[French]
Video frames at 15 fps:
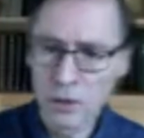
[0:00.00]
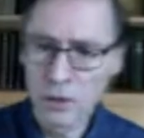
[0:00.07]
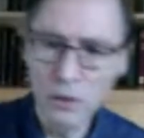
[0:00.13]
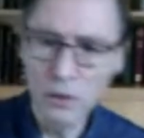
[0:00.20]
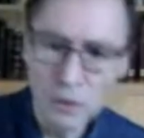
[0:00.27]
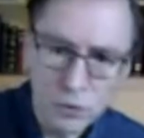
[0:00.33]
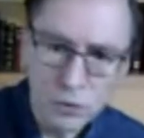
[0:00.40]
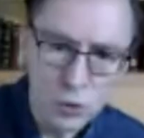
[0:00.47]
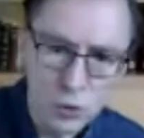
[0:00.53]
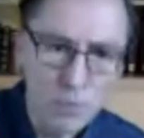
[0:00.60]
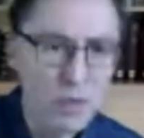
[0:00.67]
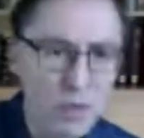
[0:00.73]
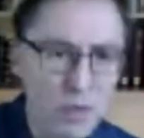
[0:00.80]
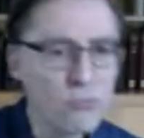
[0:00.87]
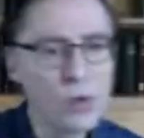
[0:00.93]
de ne
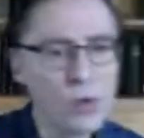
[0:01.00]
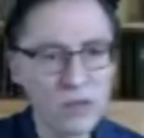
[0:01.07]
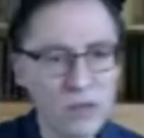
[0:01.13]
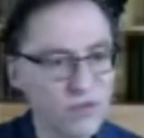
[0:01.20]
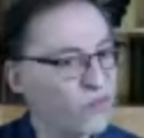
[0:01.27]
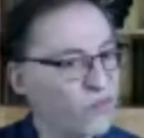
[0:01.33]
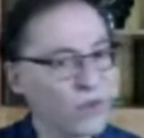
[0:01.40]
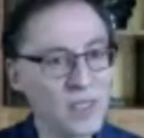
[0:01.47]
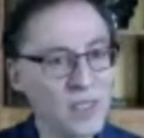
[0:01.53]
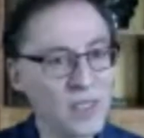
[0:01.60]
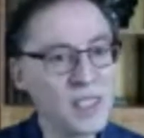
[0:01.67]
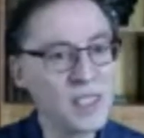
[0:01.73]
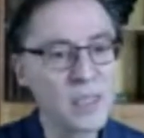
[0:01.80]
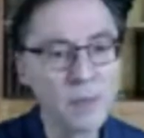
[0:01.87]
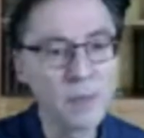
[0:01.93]
pas vouloir
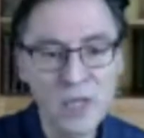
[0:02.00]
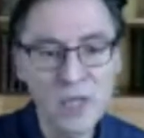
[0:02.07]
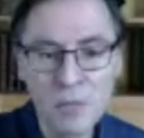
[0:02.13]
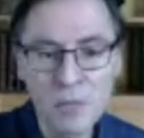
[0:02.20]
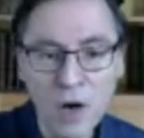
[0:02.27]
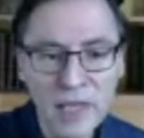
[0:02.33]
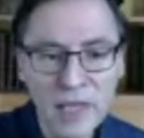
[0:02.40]
systématiquement